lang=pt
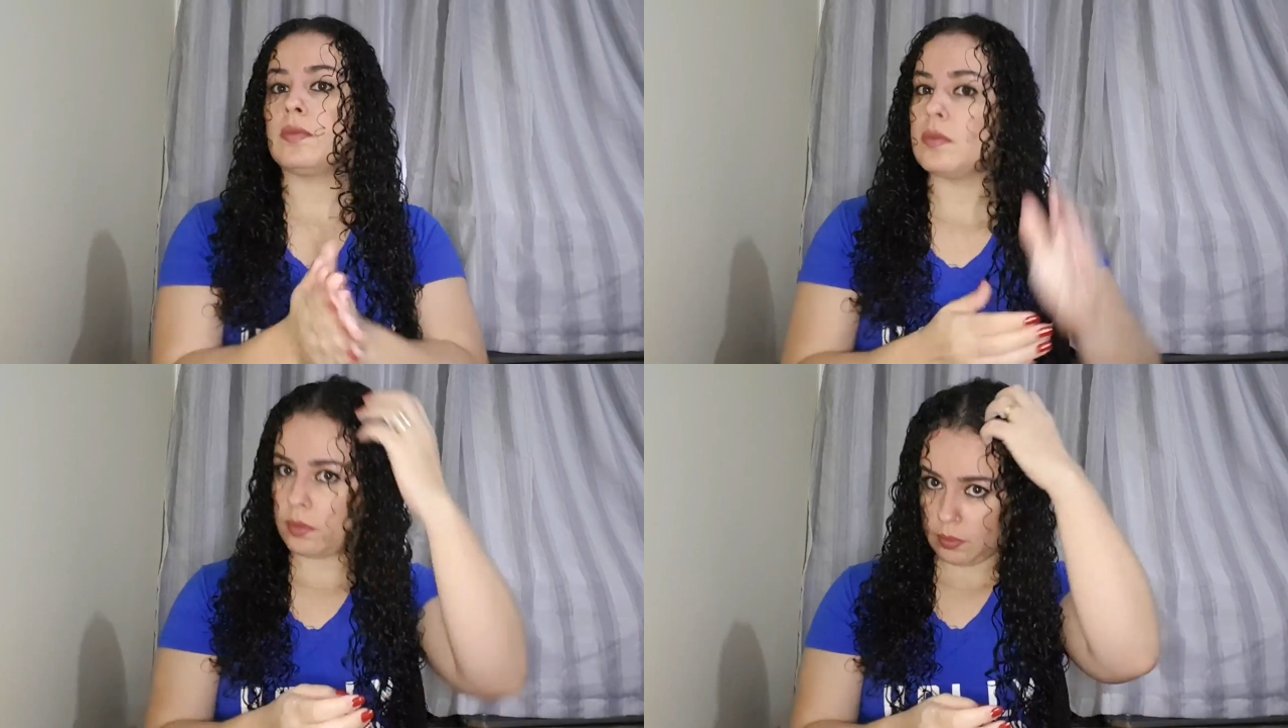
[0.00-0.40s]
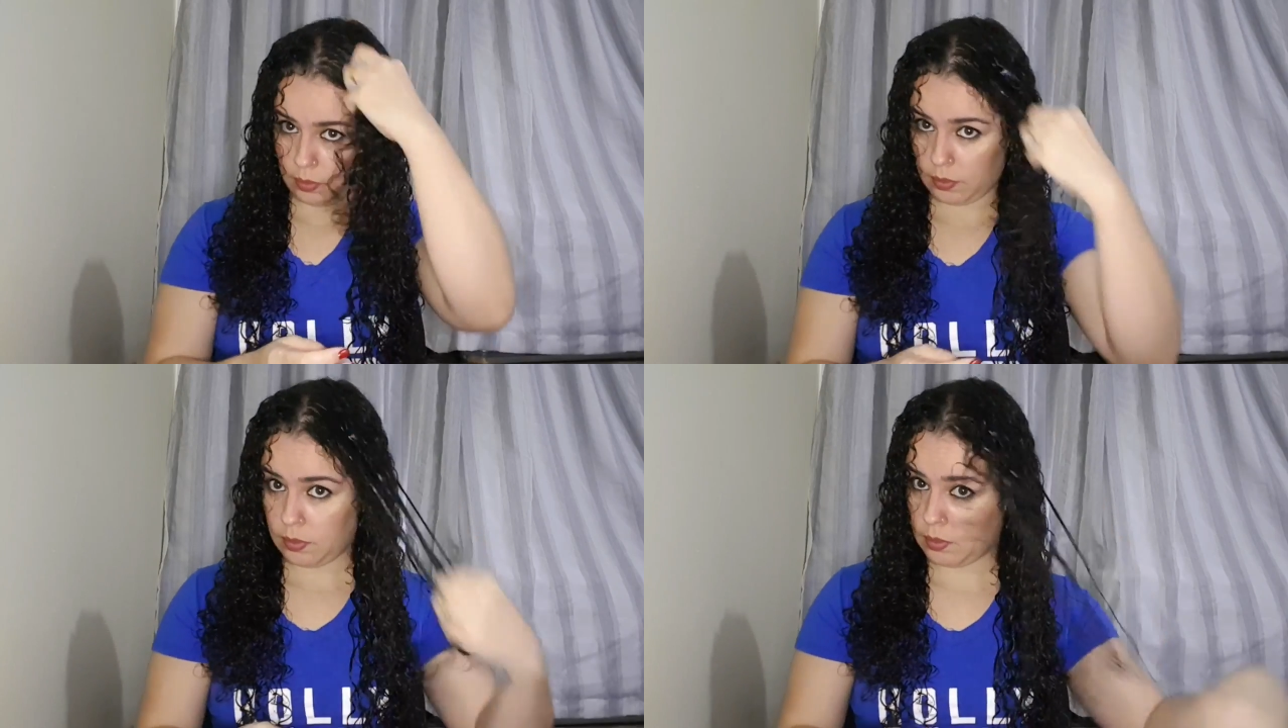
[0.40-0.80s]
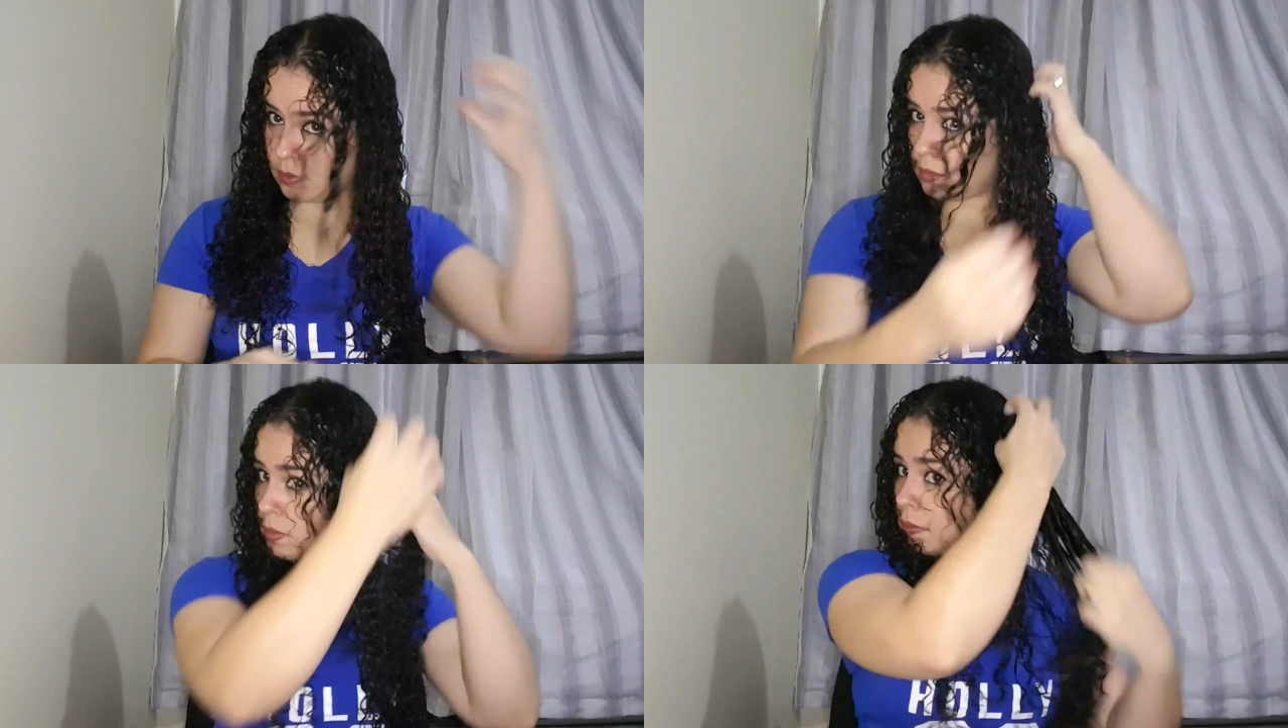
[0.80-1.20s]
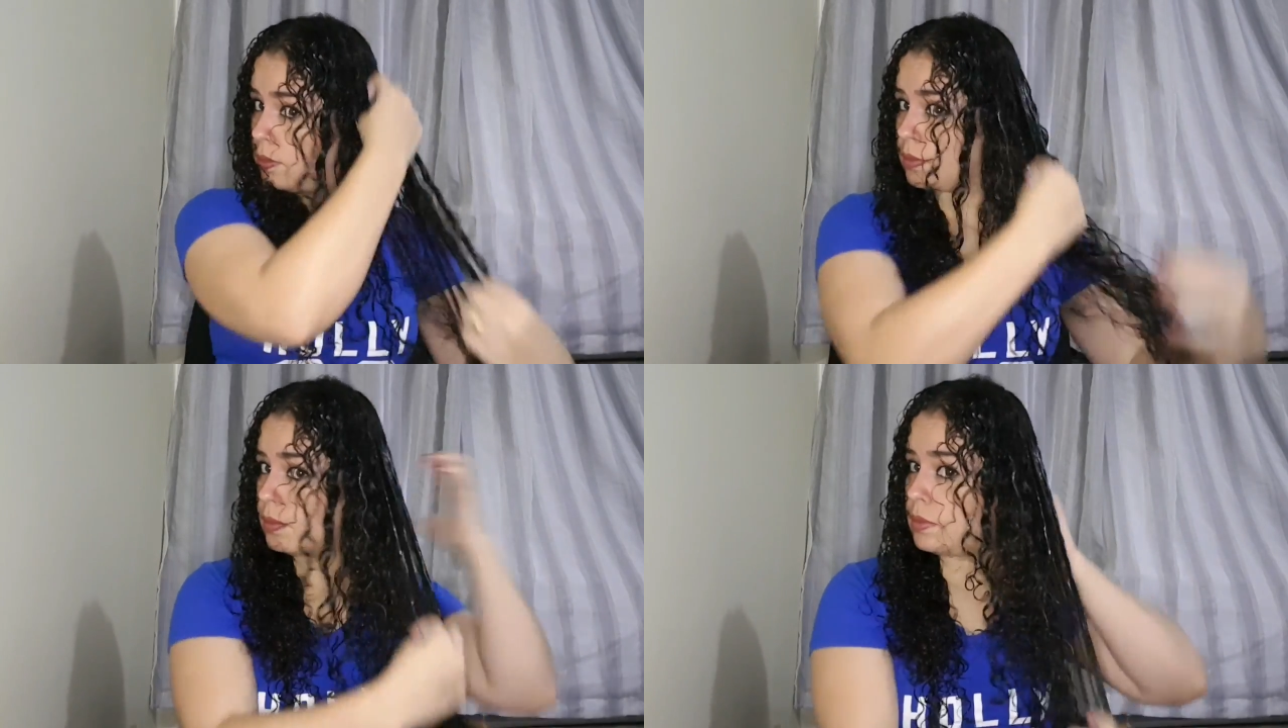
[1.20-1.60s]
porque ali pode ficar um
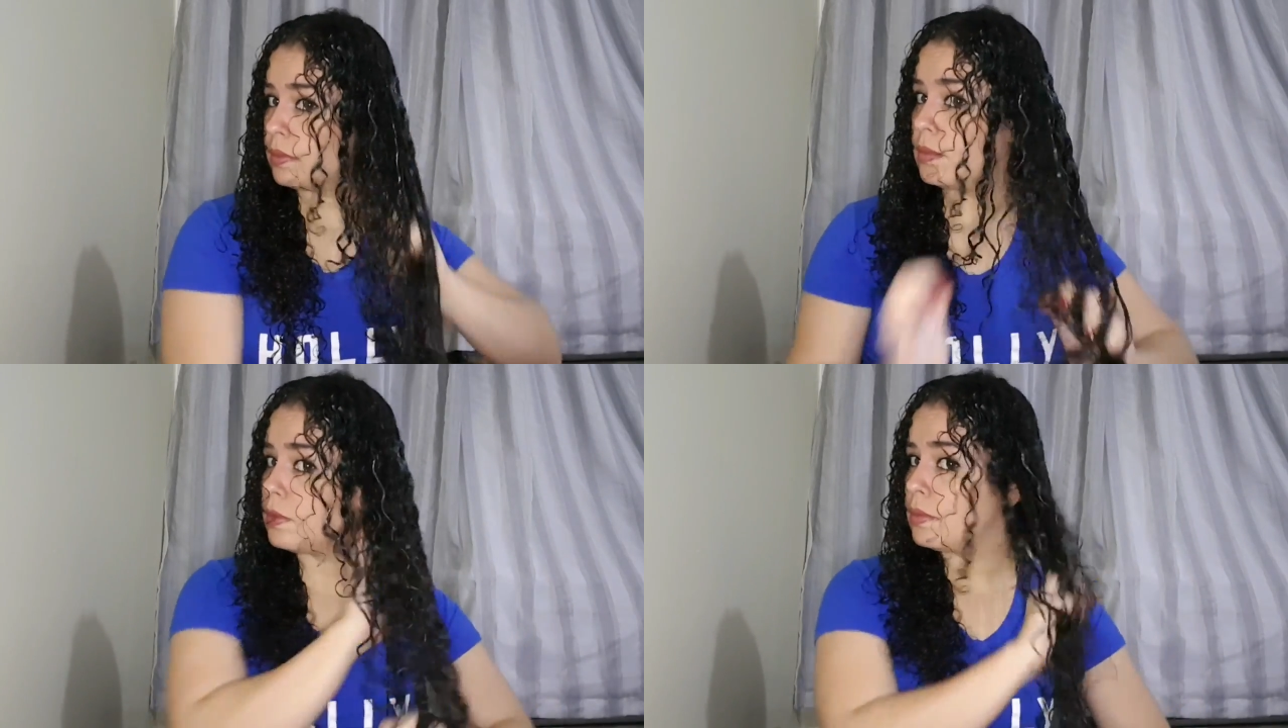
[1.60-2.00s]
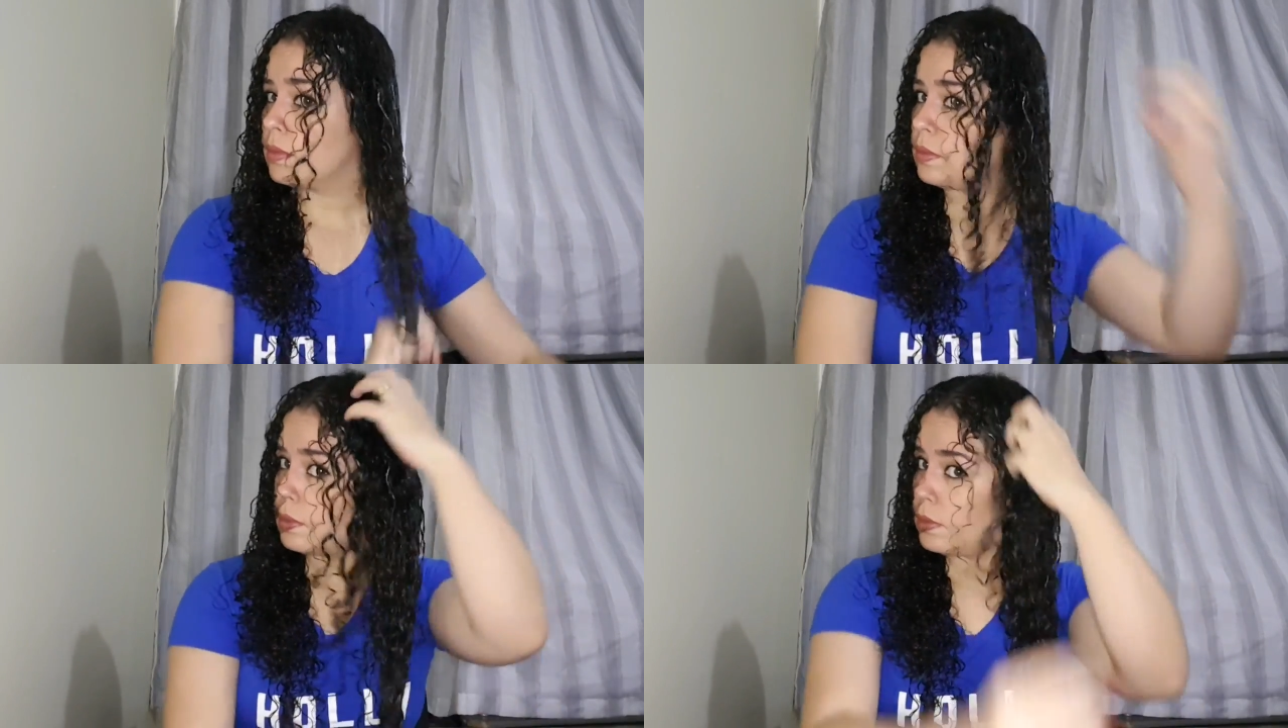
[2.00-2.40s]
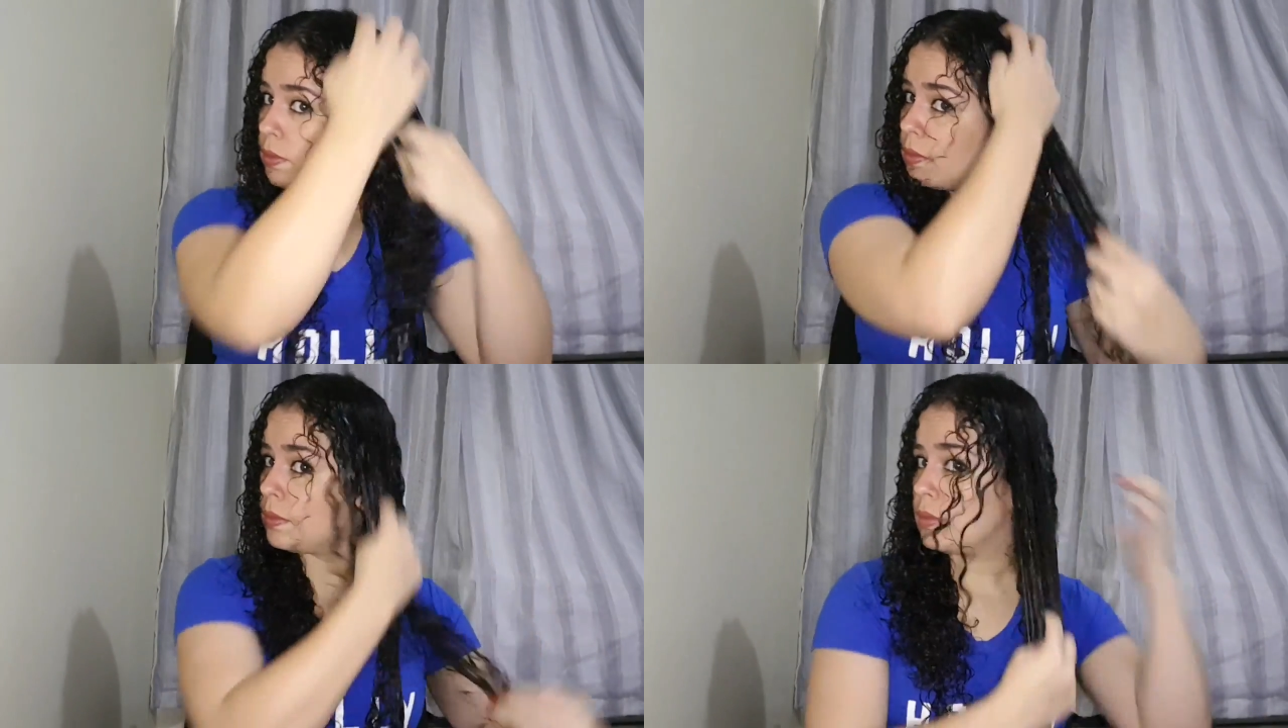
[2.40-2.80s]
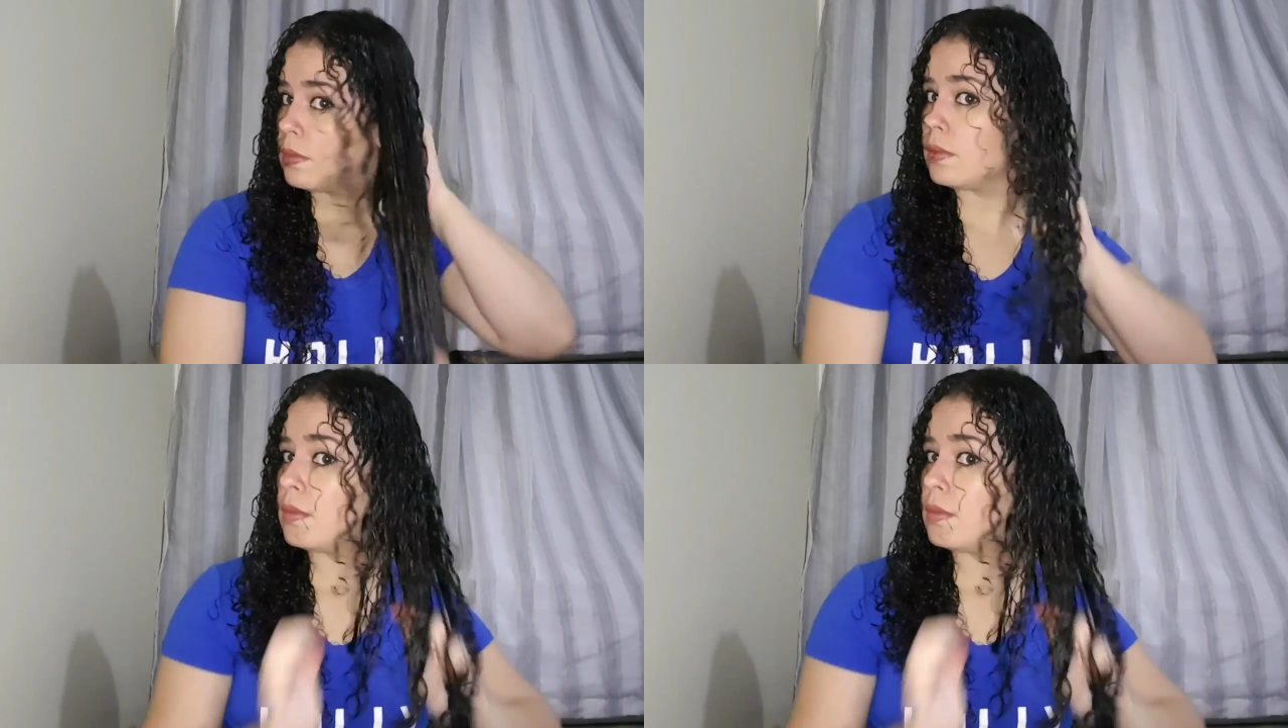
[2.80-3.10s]
pouco de frizz, né?